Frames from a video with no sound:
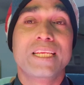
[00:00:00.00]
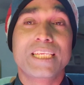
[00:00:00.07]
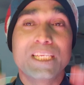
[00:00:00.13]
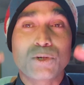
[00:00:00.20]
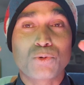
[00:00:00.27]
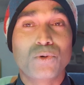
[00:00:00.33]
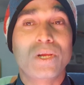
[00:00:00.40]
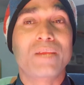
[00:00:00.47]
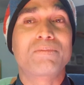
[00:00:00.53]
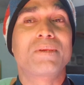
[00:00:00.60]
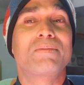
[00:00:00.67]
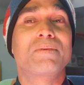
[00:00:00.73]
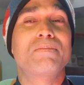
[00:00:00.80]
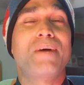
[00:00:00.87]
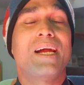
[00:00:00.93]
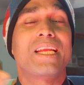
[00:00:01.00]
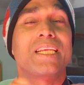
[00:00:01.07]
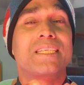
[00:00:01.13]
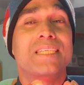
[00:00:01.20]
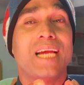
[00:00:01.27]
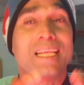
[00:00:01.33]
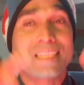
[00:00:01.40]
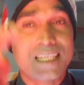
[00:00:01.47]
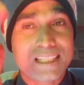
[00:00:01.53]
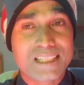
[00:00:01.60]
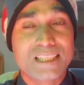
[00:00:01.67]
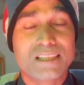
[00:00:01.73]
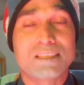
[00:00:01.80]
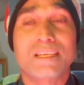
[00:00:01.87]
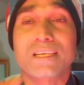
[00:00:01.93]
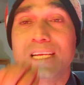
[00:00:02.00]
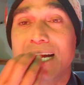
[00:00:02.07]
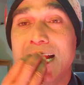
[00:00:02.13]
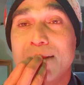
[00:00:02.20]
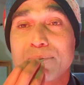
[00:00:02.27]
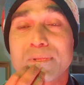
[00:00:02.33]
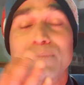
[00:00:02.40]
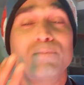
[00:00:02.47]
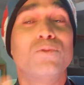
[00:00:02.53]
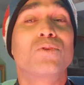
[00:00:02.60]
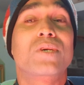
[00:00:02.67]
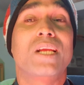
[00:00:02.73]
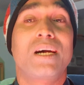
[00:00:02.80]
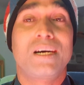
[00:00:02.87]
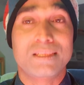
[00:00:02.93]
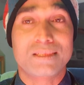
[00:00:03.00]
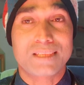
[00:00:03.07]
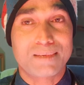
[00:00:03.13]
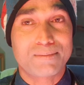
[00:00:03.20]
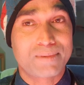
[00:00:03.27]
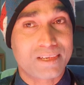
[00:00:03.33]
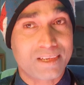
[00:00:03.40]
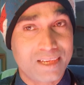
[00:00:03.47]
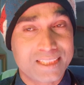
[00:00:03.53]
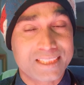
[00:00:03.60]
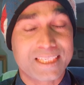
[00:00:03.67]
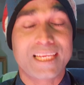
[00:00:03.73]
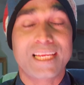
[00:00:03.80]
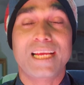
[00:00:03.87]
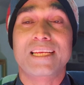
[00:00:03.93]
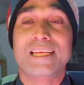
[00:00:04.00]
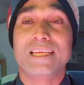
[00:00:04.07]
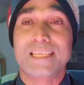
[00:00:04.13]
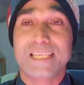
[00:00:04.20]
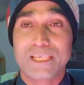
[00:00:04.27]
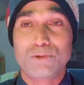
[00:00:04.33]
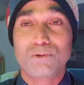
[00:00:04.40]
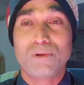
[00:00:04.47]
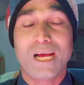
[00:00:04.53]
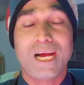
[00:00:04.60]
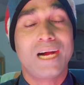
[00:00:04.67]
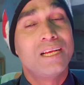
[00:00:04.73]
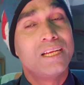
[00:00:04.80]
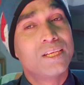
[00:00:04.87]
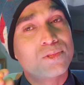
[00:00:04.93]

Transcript: ये कोई भी बीमारी ज़्यादा दिन तक आपके मुंह के अंदर में रह गया रेनुला